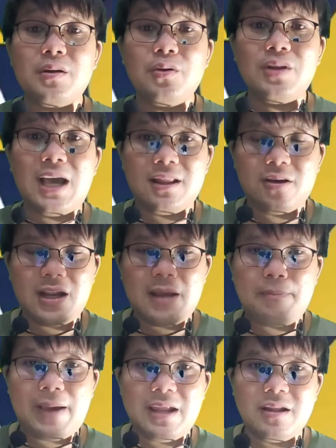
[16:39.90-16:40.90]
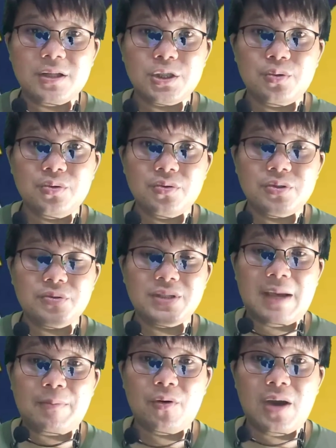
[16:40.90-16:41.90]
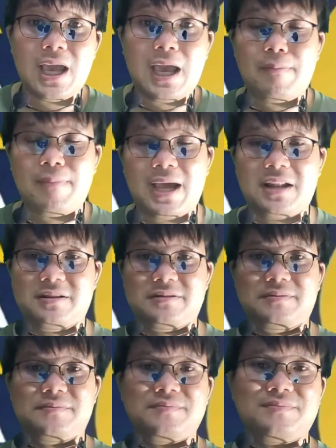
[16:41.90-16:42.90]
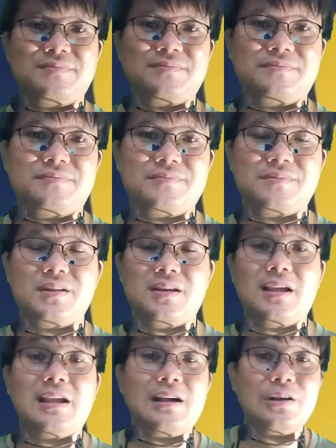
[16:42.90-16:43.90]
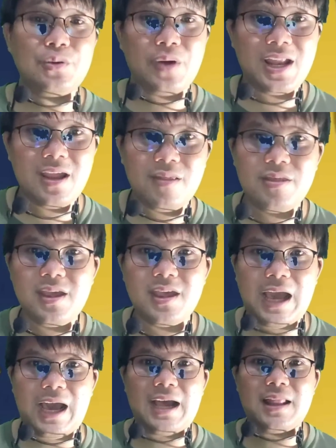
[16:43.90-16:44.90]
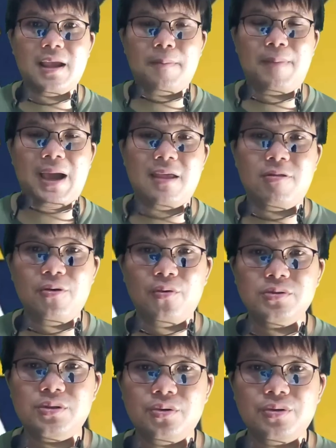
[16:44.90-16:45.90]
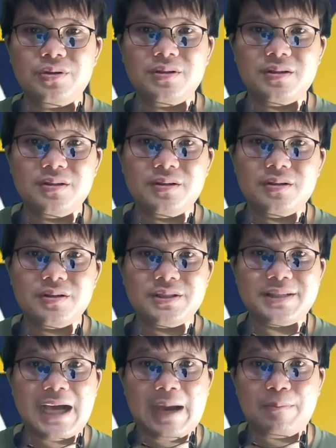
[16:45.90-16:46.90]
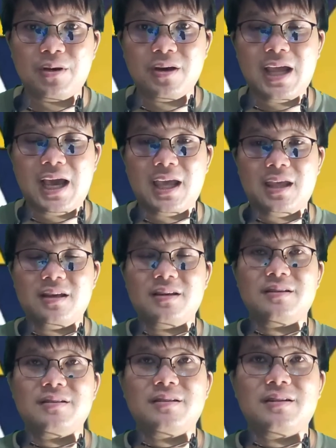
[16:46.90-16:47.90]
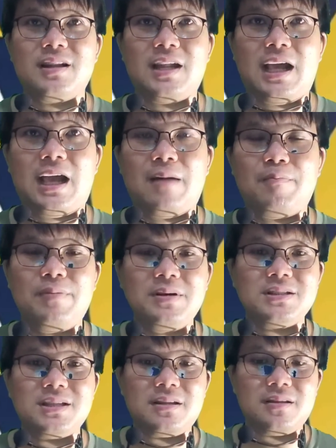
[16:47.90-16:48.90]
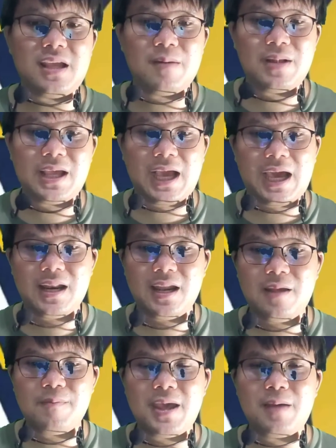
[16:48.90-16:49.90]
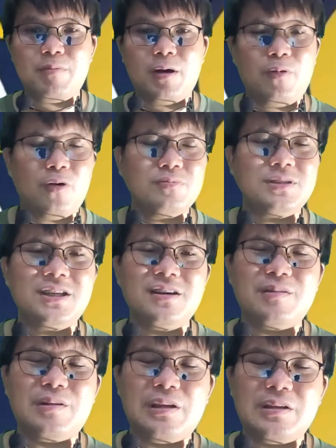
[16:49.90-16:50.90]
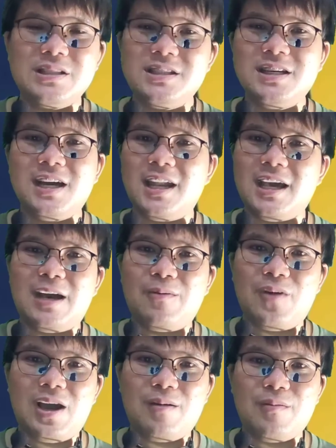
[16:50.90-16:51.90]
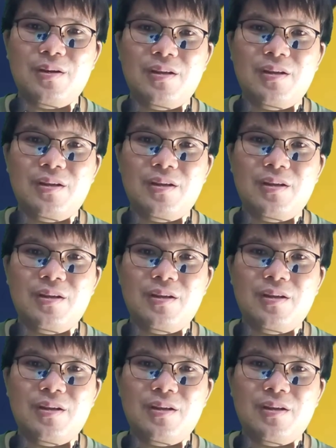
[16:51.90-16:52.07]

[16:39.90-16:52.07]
Luna ตอนนั้นไปถึง 0.03 ตัว 5,000 USTC อาจจะไป 0.3 ก็ได้นะครับเพื่อจะเตรียมในการรีเพคเพราะผมเชื่อนะครับว่า